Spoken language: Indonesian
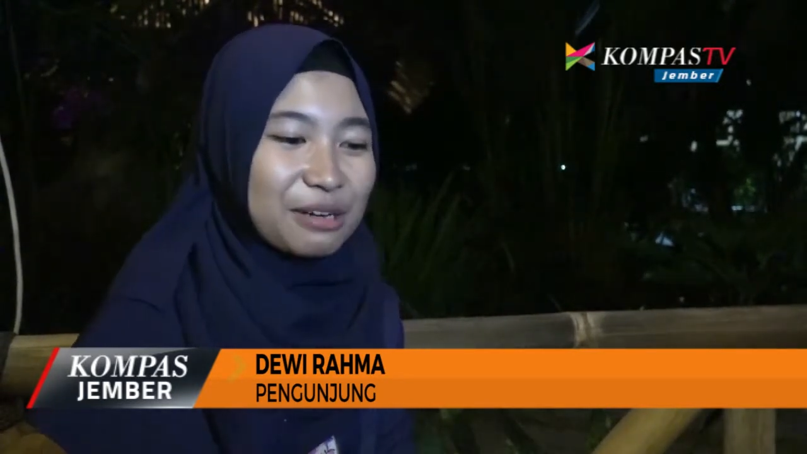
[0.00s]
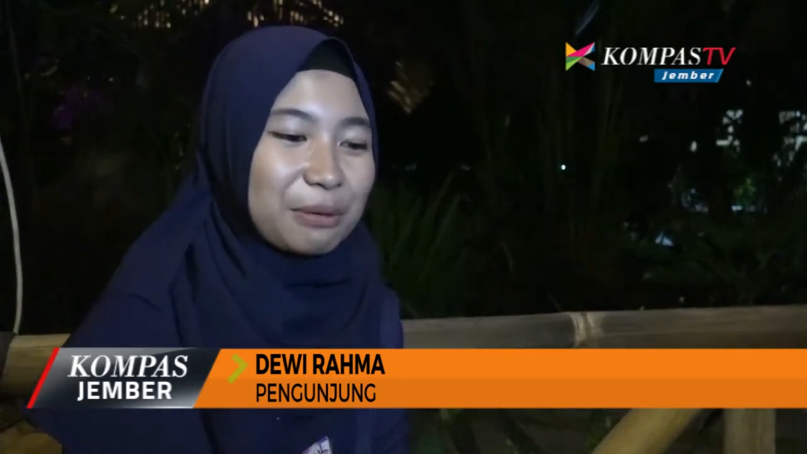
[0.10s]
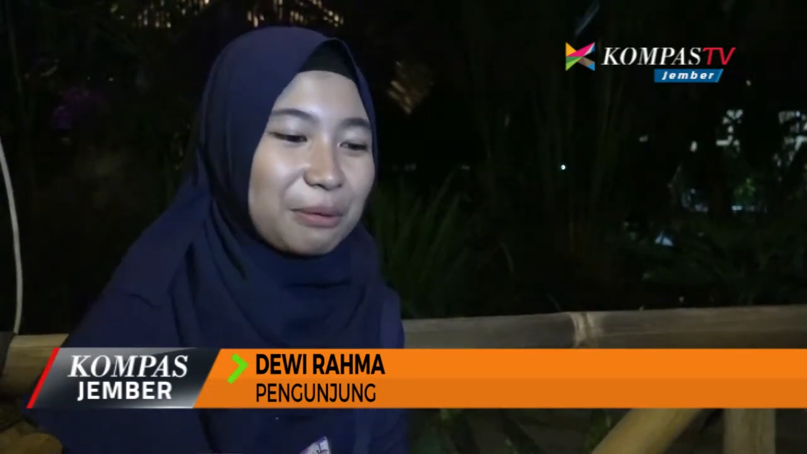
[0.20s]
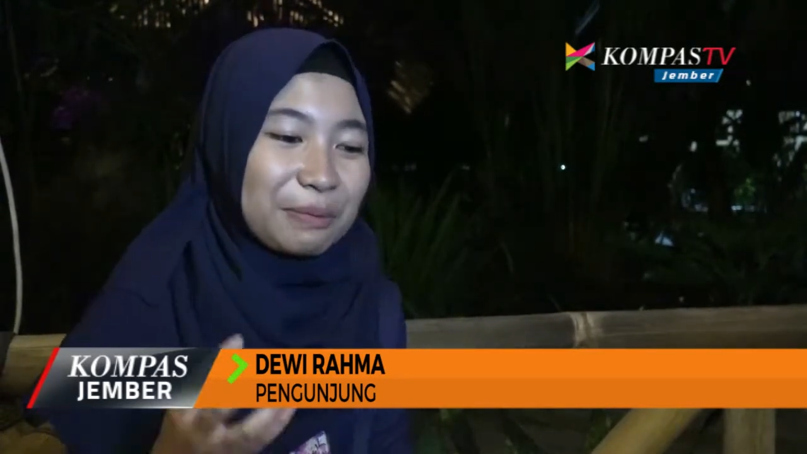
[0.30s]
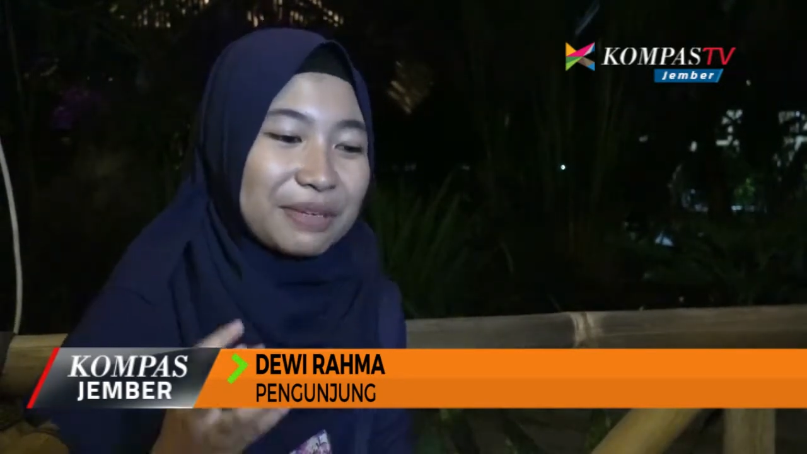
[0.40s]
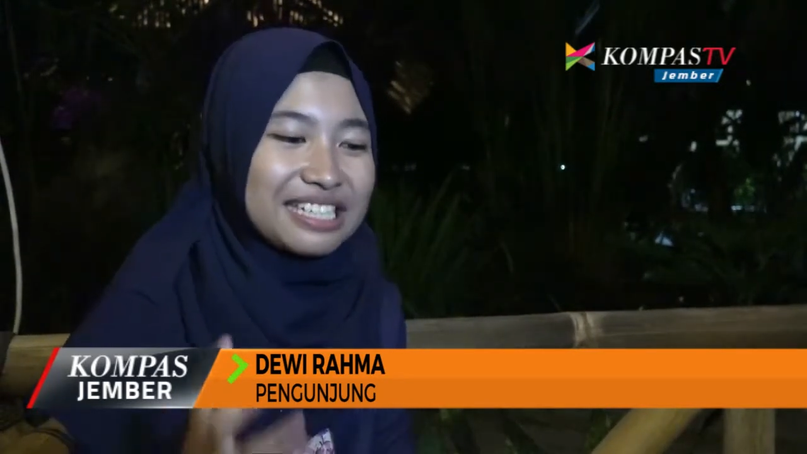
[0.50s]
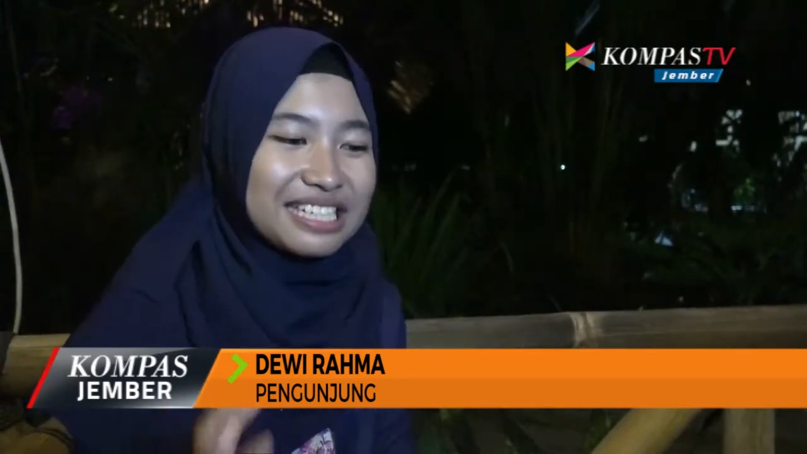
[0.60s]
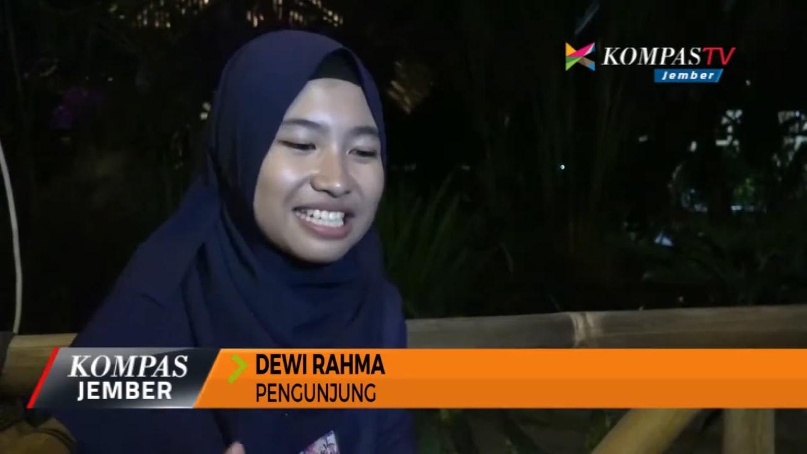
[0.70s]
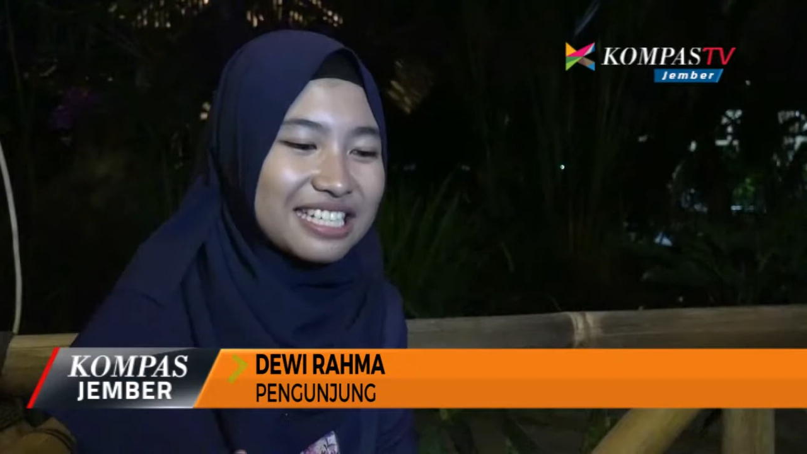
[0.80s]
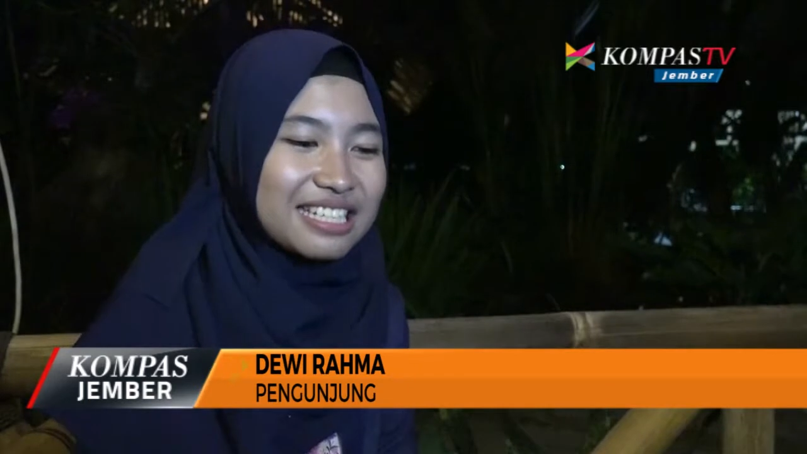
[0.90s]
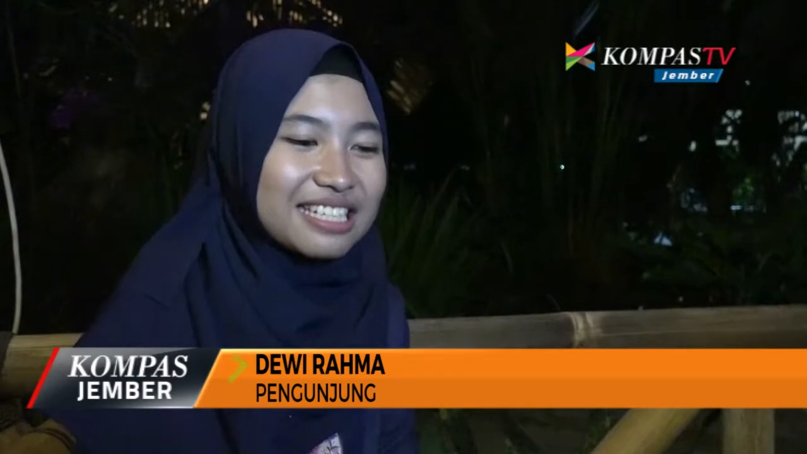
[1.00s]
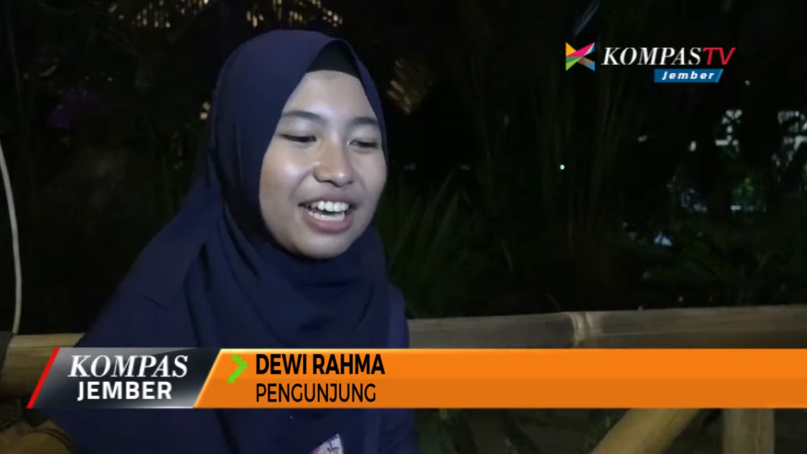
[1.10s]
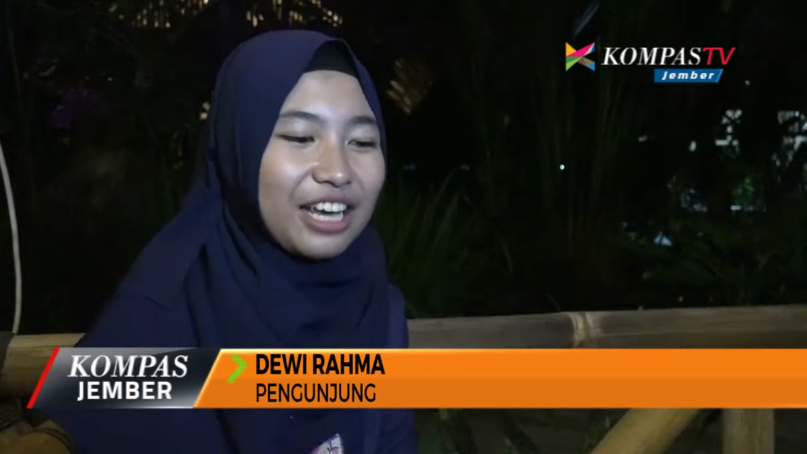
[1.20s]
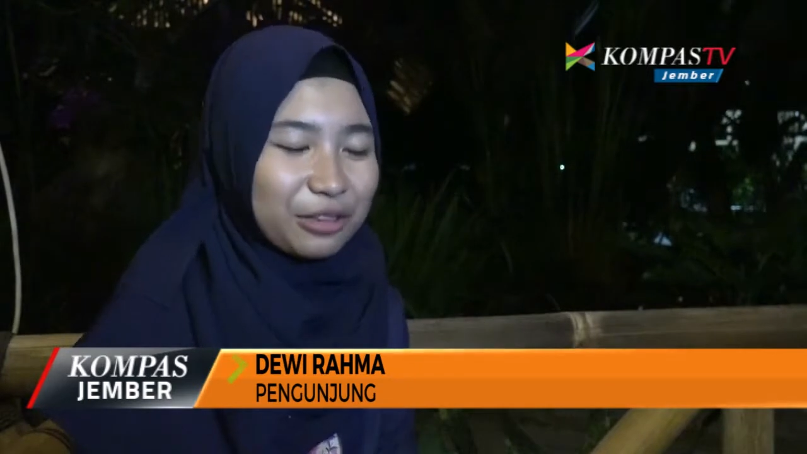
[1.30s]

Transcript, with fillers: campur pedes